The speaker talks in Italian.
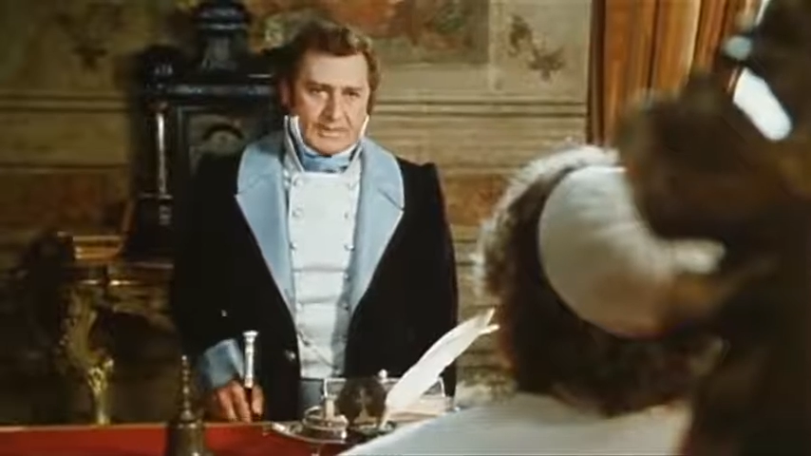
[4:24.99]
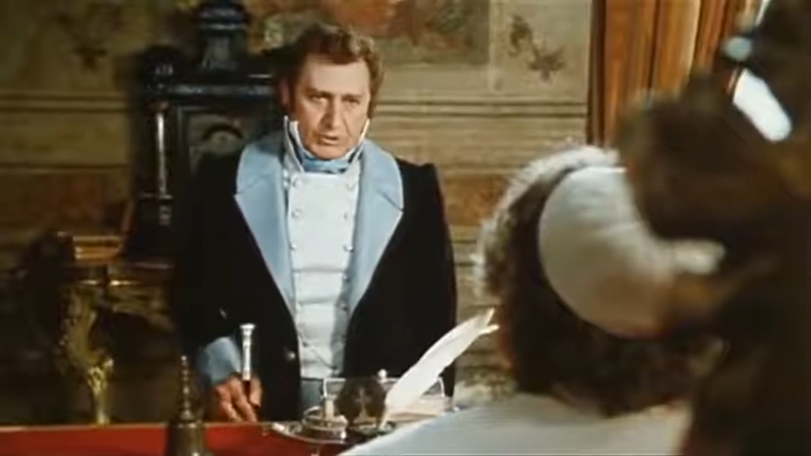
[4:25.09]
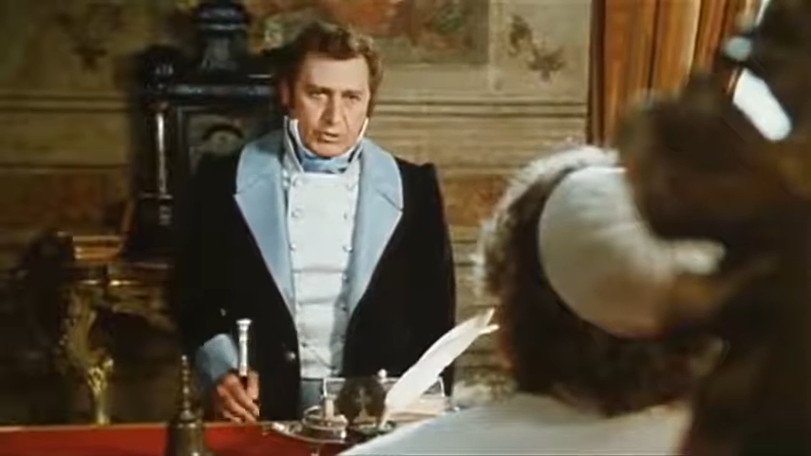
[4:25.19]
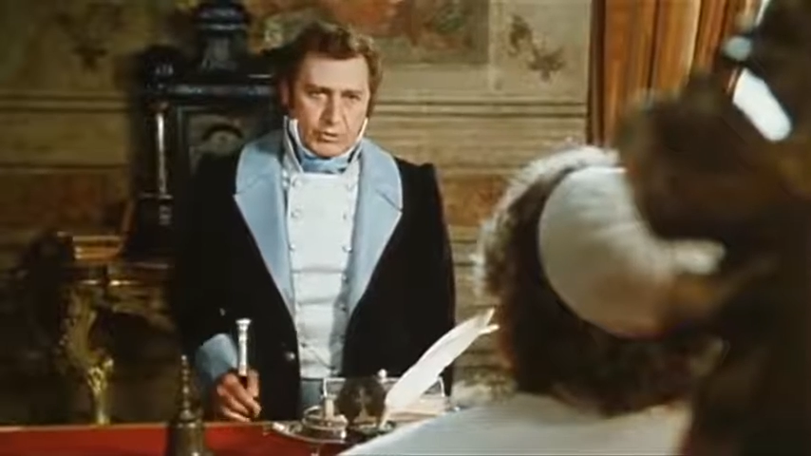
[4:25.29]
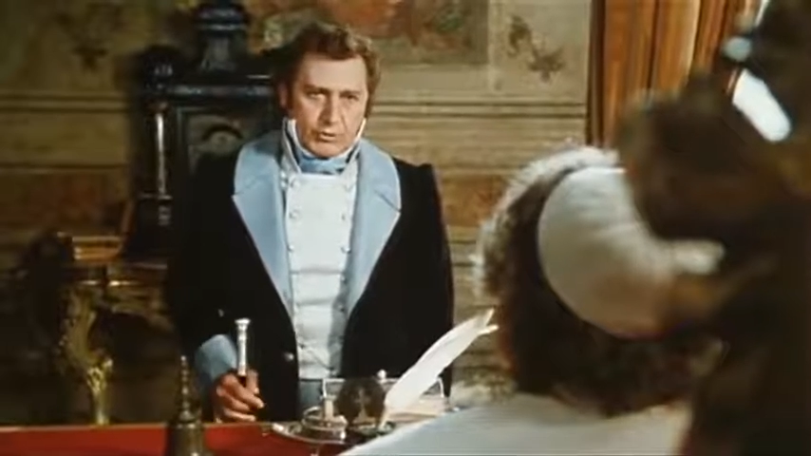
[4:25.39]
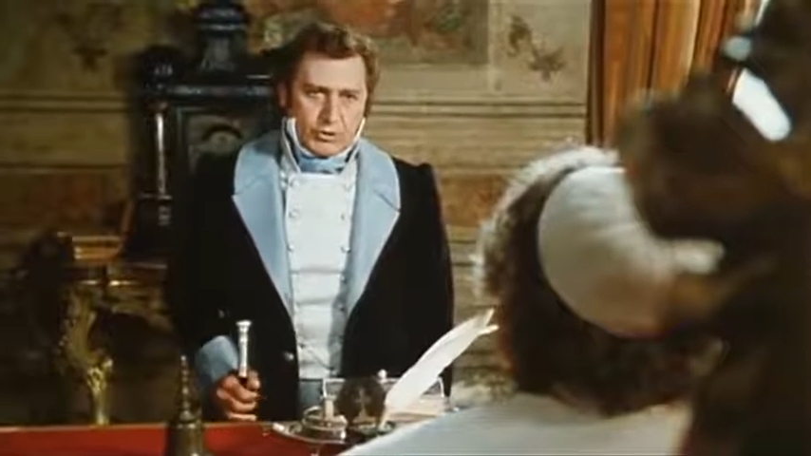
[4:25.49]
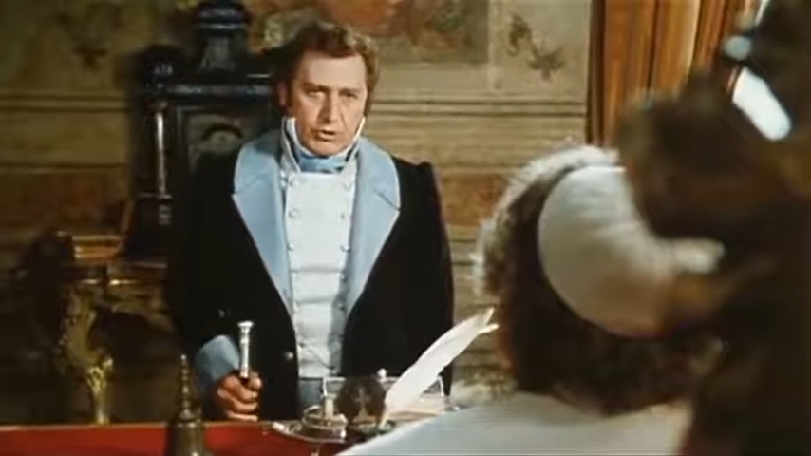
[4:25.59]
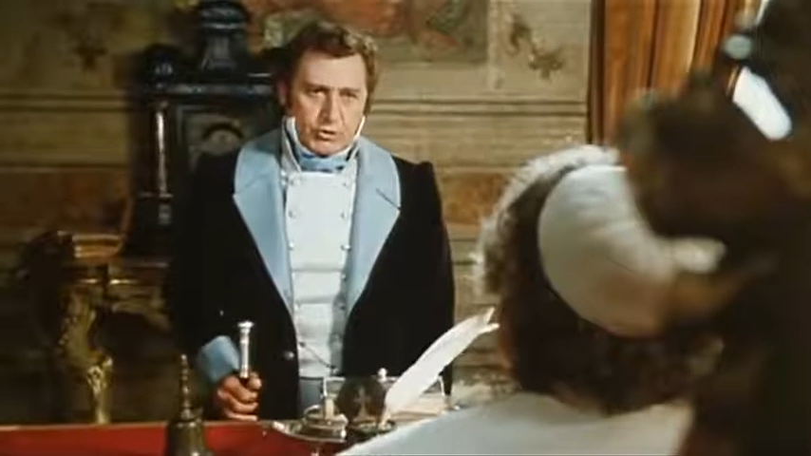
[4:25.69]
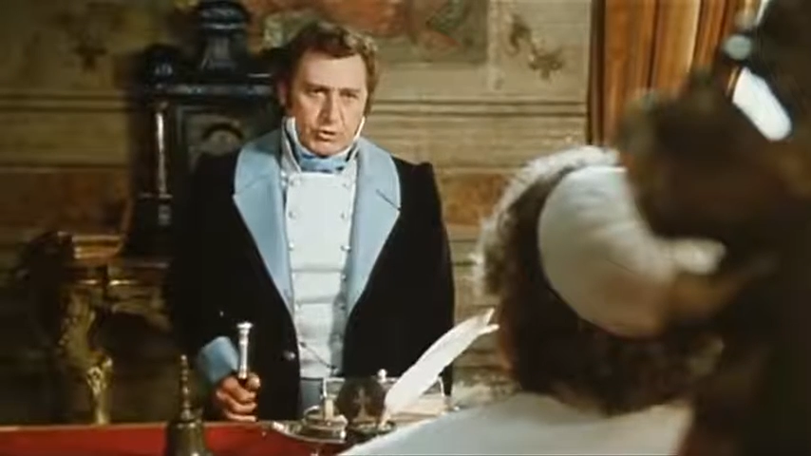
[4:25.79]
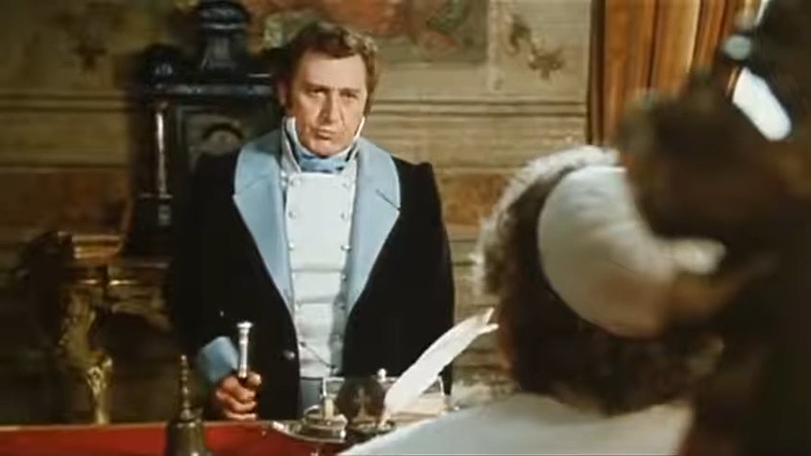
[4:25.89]
ma sono
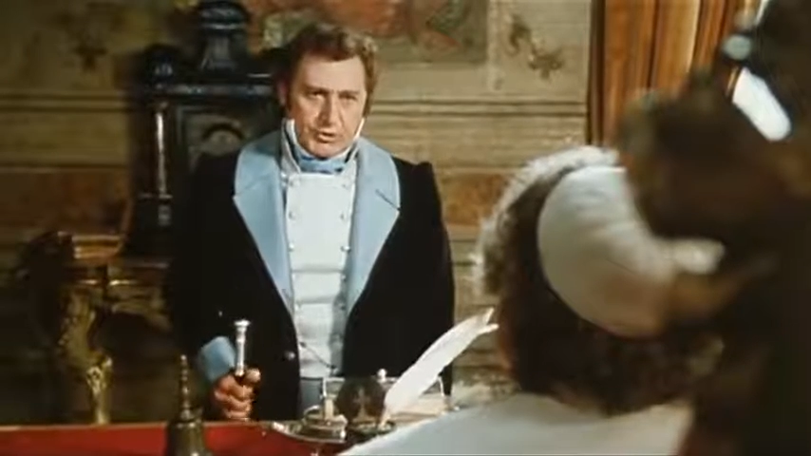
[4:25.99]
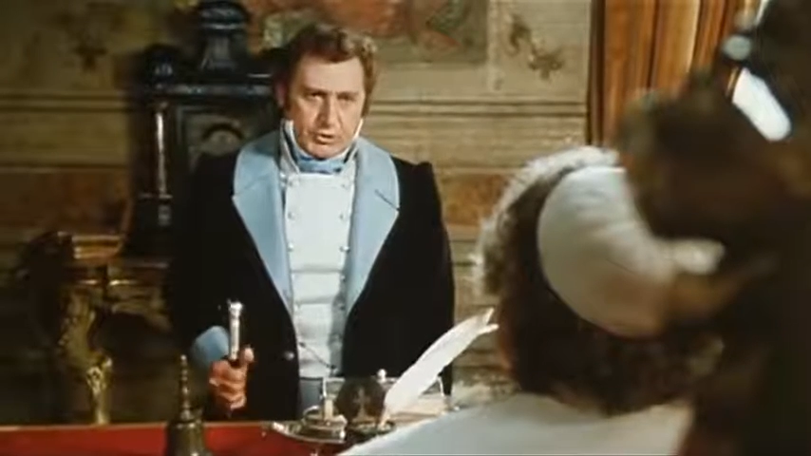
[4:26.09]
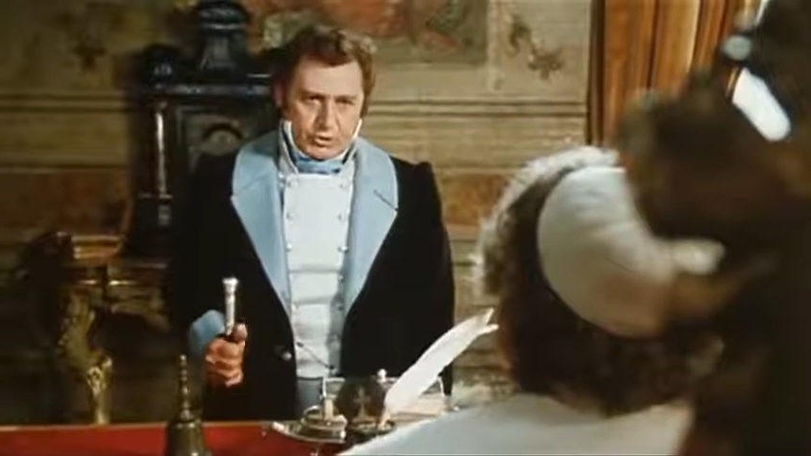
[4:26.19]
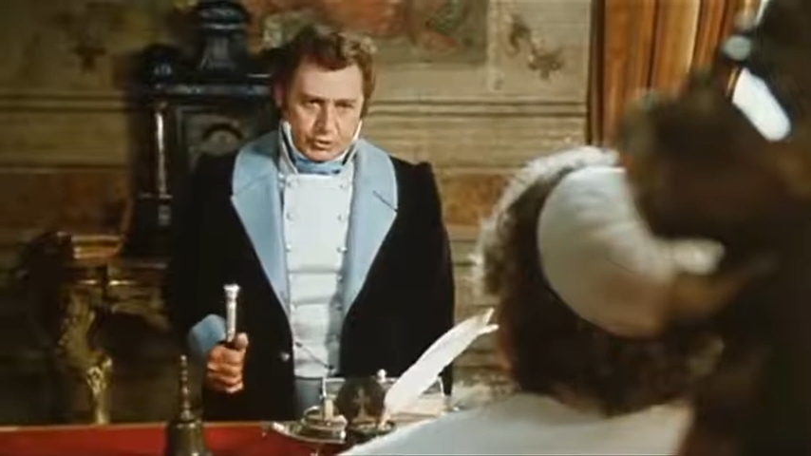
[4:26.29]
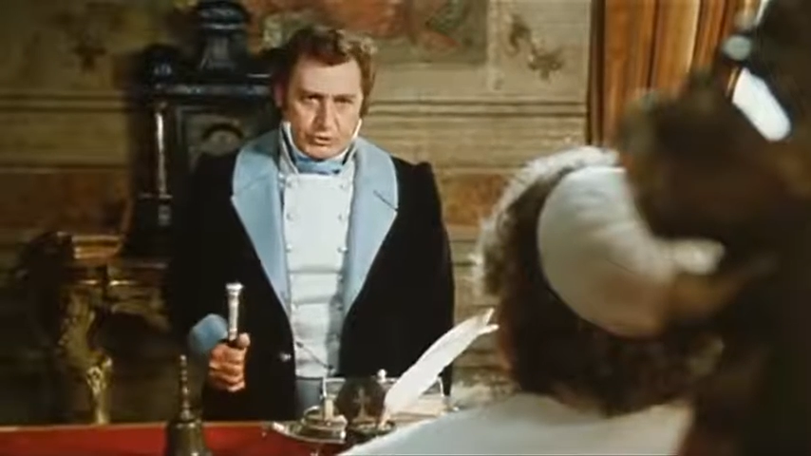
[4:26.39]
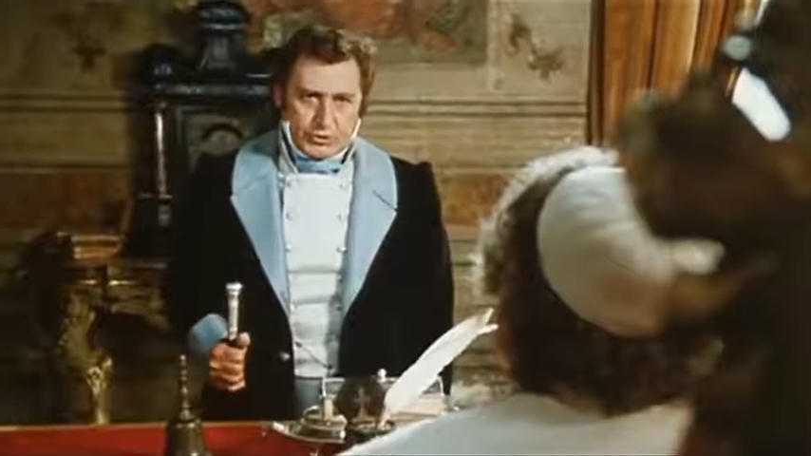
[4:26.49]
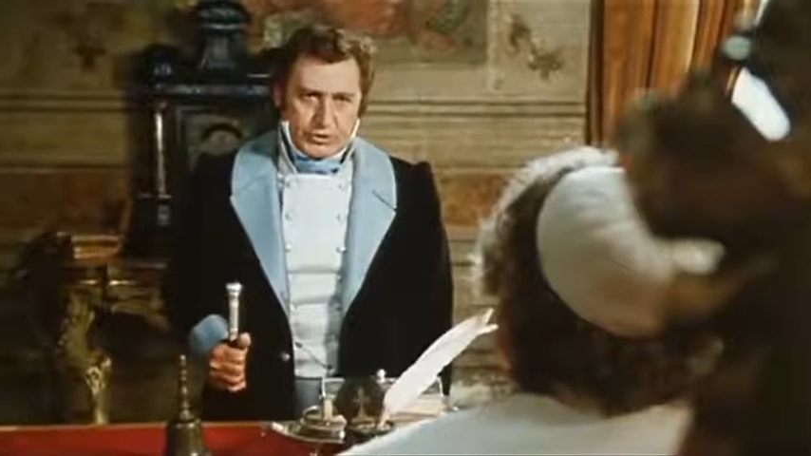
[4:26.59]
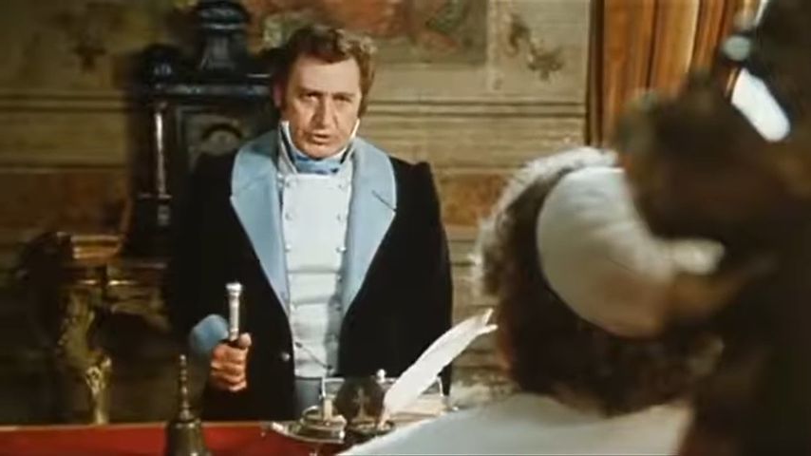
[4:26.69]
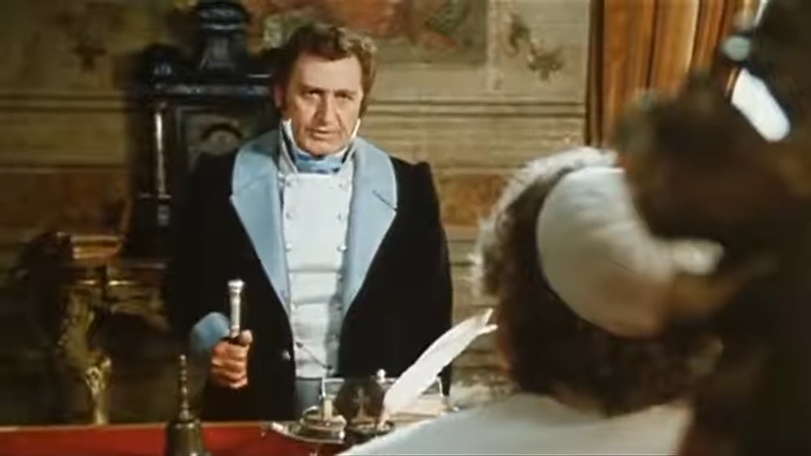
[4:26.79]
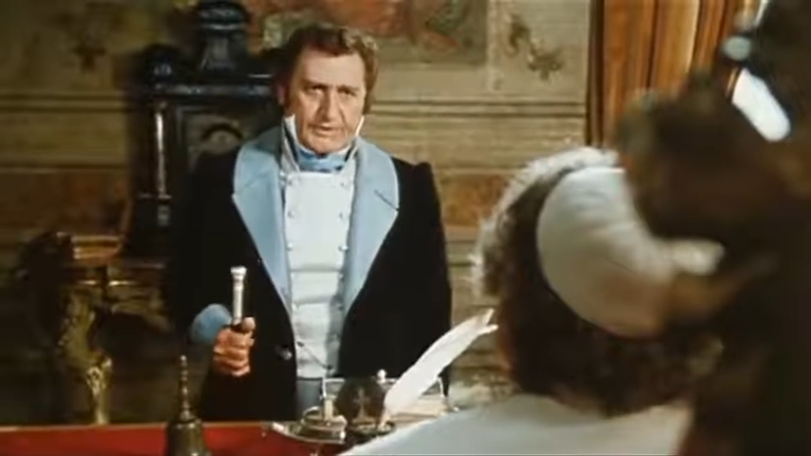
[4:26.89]
riuscito corrompendo giudici,